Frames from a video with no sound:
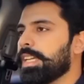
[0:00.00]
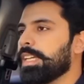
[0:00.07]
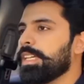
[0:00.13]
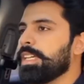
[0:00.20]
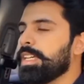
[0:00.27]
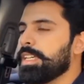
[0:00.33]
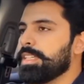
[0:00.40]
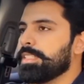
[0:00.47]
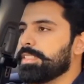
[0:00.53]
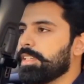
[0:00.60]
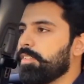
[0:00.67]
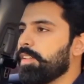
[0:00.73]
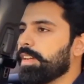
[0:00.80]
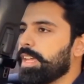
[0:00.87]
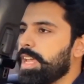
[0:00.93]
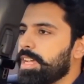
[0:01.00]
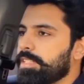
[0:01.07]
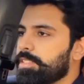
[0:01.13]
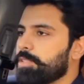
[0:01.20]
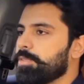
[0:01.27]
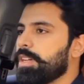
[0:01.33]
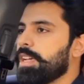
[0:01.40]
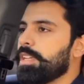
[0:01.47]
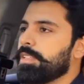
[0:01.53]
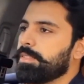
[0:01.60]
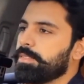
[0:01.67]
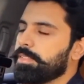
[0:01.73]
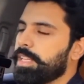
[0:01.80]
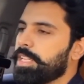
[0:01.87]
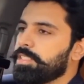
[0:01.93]
हैं सिविक एक्स जो
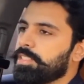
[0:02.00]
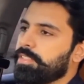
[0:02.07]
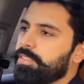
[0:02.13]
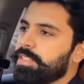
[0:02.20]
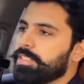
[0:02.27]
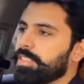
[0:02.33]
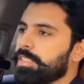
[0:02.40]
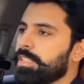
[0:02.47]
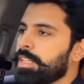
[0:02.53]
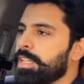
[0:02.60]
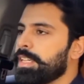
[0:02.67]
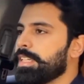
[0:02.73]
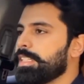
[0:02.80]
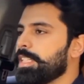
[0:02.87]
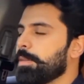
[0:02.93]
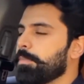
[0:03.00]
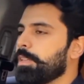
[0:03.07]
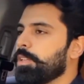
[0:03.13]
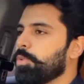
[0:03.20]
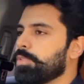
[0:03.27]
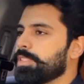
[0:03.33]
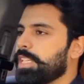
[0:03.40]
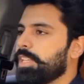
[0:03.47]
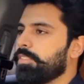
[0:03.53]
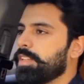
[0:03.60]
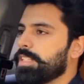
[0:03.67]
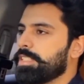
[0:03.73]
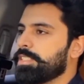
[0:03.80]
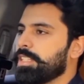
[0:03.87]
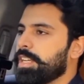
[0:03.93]
है टेंथ जनरेशन ये अपनी लुक्स की
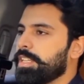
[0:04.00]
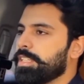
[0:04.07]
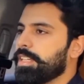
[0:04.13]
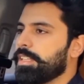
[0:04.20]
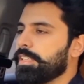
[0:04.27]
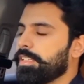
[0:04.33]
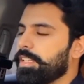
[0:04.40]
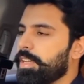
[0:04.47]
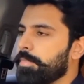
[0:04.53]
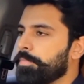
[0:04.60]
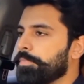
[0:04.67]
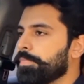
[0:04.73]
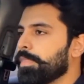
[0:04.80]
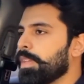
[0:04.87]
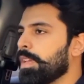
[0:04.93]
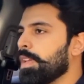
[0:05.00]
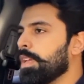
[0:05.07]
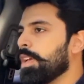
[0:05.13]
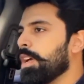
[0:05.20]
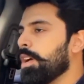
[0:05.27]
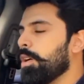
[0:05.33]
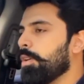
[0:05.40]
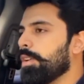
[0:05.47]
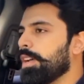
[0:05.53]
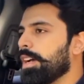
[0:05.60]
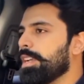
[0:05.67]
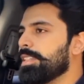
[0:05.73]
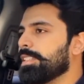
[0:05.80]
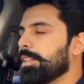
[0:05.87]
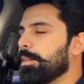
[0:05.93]
वजह से जानी जाती है और
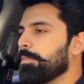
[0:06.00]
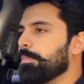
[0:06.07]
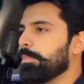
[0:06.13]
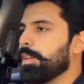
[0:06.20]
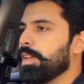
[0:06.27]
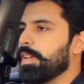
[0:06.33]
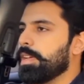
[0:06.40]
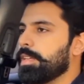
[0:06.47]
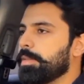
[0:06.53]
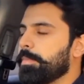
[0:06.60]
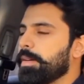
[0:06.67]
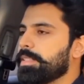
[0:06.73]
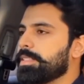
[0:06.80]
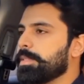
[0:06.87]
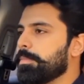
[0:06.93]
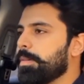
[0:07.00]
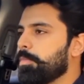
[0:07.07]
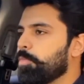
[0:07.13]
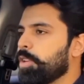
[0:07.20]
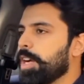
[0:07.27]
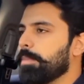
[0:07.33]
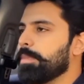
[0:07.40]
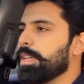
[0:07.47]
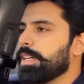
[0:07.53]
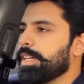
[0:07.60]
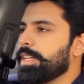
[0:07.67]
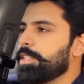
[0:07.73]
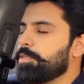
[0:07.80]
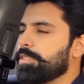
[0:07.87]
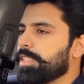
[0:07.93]
अगर इसका हम रिबर्थ से मुकाबला
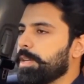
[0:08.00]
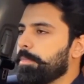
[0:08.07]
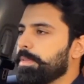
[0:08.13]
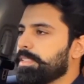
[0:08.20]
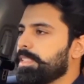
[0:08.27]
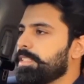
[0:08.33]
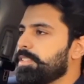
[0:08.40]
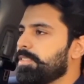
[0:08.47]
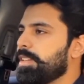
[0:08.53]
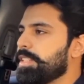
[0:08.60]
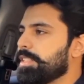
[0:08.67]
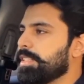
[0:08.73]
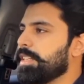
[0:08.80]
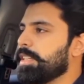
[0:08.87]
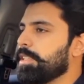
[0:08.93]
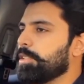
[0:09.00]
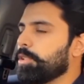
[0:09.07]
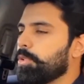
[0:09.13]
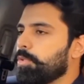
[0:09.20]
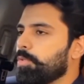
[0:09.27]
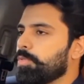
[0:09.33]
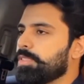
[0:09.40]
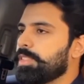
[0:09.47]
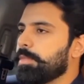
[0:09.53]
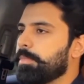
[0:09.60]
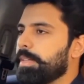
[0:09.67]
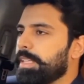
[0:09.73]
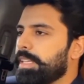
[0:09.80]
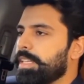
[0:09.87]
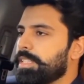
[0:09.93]
करें जो इसका पिछली जनरेशन है तो उससे
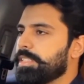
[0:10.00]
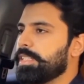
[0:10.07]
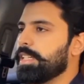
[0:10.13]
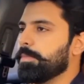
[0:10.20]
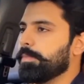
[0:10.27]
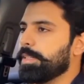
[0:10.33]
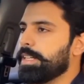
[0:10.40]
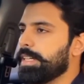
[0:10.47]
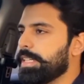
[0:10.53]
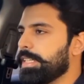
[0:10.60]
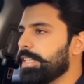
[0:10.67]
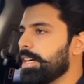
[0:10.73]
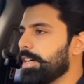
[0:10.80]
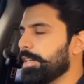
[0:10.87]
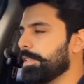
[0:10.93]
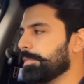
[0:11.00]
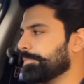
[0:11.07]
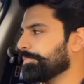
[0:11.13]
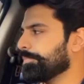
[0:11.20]
बड़ी ही अच्छी अपग्रेड है ये गाड़ी